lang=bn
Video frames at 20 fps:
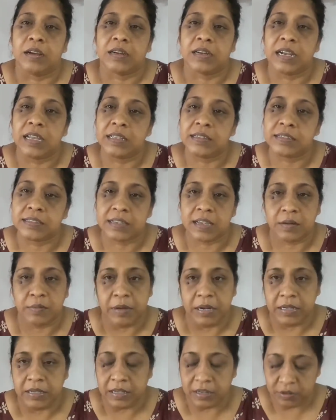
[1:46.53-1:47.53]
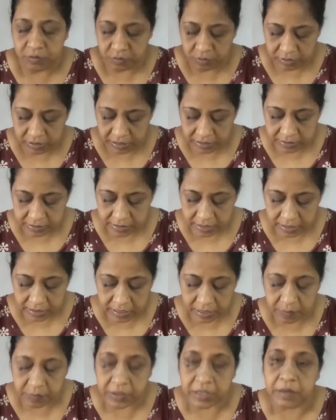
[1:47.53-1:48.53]
ক্লিনজার বানিয়ে নেবো
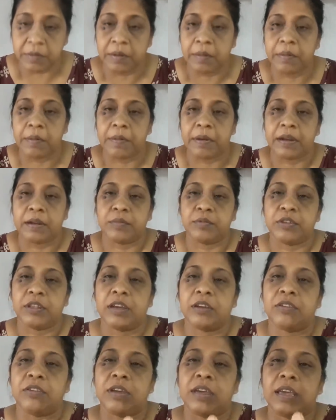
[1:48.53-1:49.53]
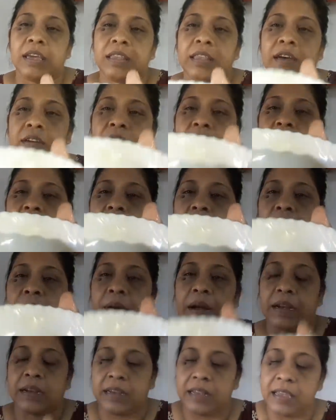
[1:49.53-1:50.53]
ক্লিনজারটা আমি কিভাবে বানাবো দেখো এই দেখো একটা
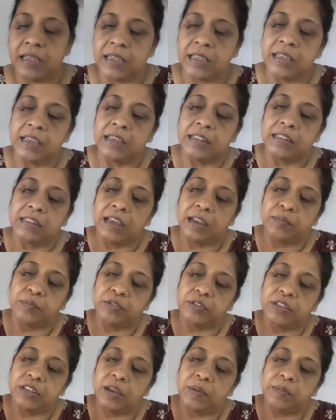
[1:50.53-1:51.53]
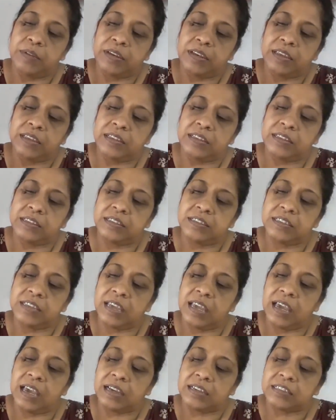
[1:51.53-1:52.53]
বাটি তার মধ্যে আমি নিয়ে নিচ্ছি
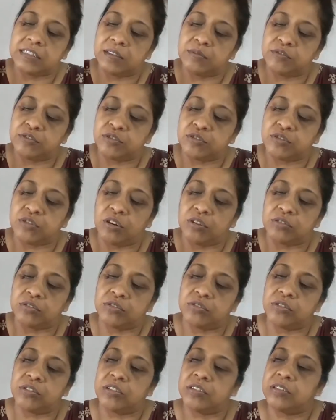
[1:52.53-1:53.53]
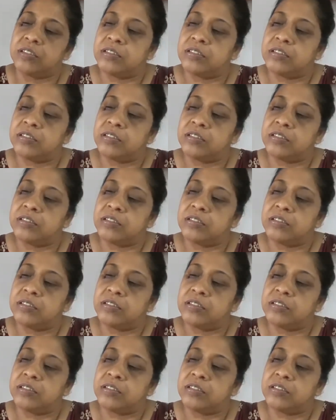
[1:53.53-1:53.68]
এক চামচ টক দই